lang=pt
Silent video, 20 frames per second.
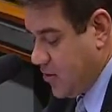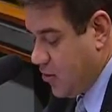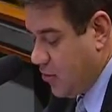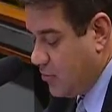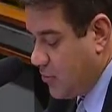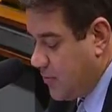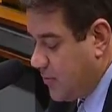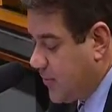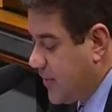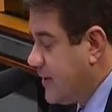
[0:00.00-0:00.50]

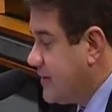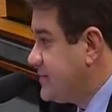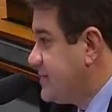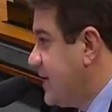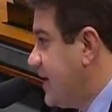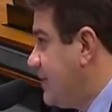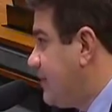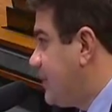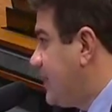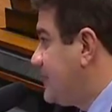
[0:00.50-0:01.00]
como, por
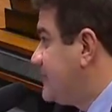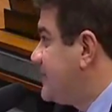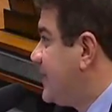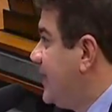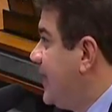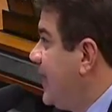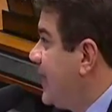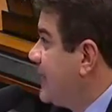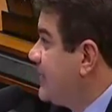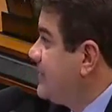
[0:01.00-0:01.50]
exemplo,
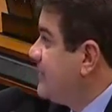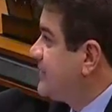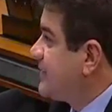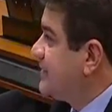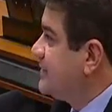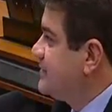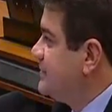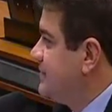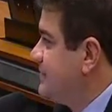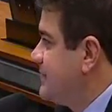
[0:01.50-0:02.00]
essa regra de
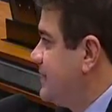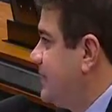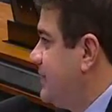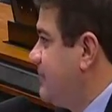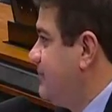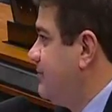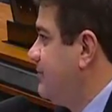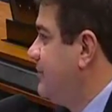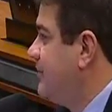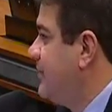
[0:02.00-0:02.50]

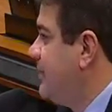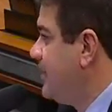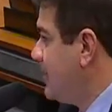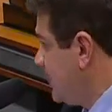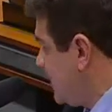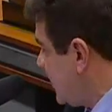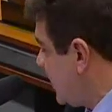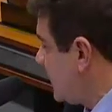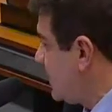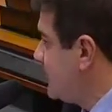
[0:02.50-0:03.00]
transição.
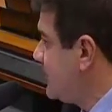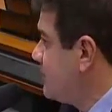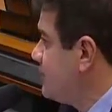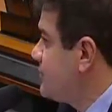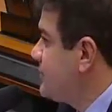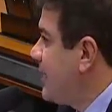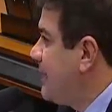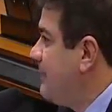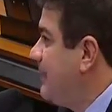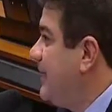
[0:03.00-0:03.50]
Ela não
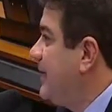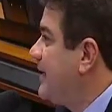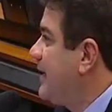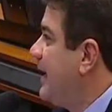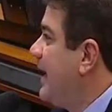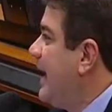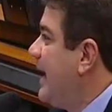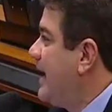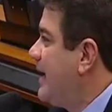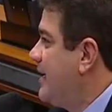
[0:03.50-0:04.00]
está bem
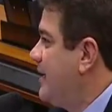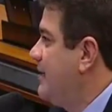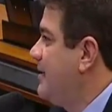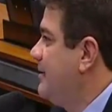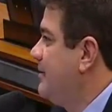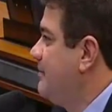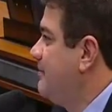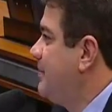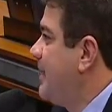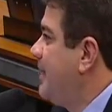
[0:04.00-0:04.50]
clara
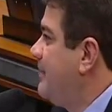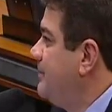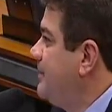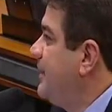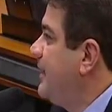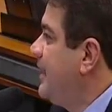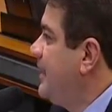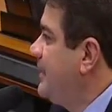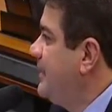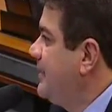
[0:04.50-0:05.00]
para
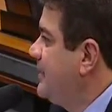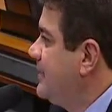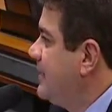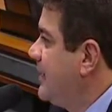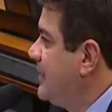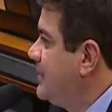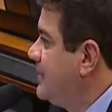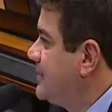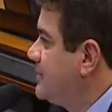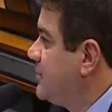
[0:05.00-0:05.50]
mim
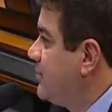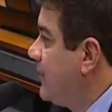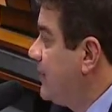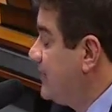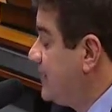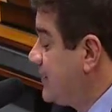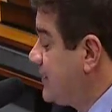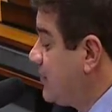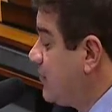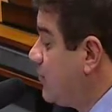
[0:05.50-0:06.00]
ainda, ainda tenho, ainda